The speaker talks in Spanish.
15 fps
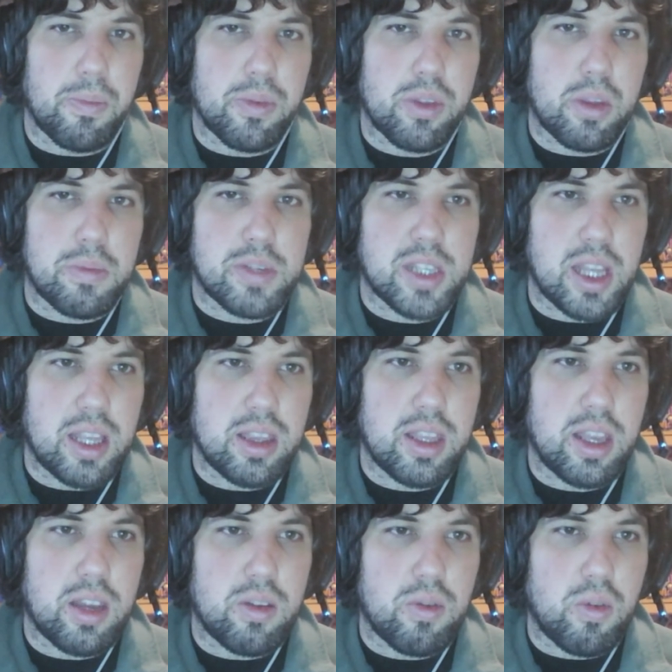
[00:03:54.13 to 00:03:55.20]
No
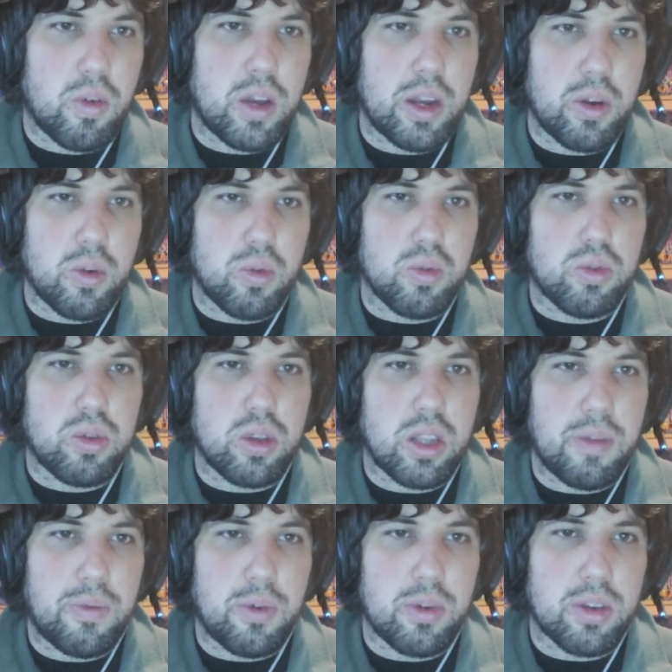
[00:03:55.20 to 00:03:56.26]
obstante, en un lugar oculto de
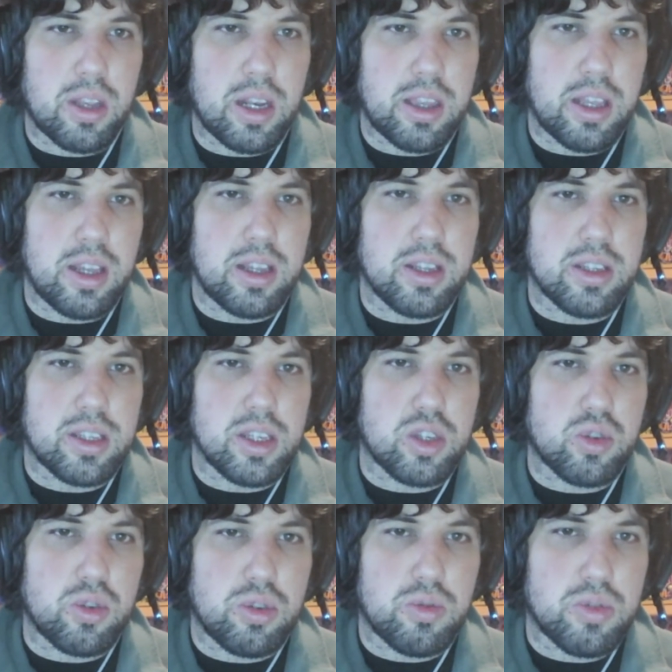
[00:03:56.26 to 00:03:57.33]
la fortaleza se
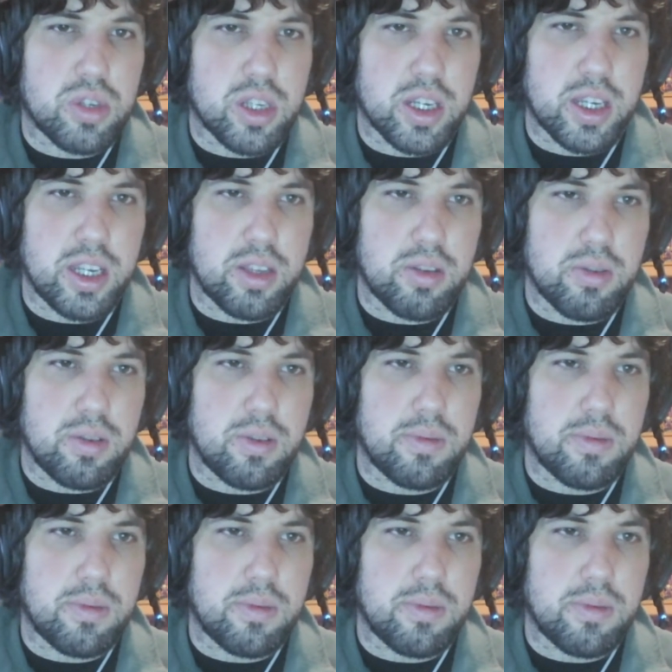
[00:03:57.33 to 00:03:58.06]
esconde un secreto.